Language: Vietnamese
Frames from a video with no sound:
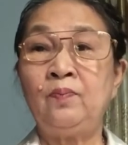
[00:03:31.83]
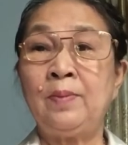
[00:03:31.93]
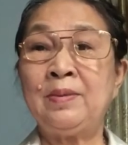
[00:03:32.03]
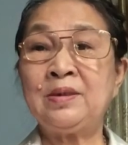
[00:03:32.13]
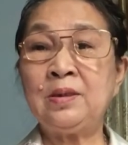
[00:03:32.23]

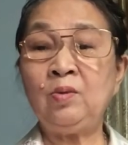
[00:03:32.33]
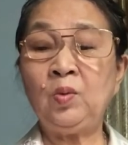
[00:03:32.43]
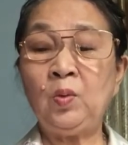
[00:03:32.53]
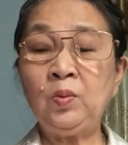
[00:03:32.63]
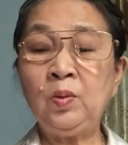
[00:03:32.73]
mà sao
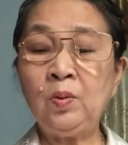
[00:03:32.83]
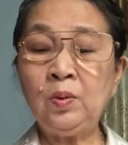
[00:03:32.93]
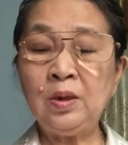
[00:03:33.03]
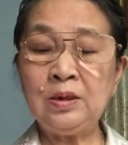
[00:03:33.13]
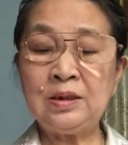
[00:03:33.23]
thổ tú
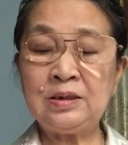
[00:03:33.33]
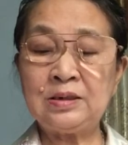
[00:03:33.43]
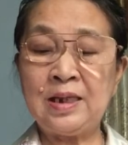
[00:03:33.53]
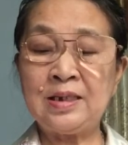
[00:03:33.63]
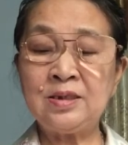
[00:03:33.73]
nó
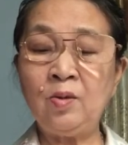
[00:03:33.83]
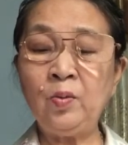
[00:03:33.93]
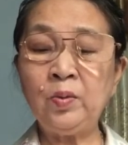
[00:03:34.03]
sẽ xấu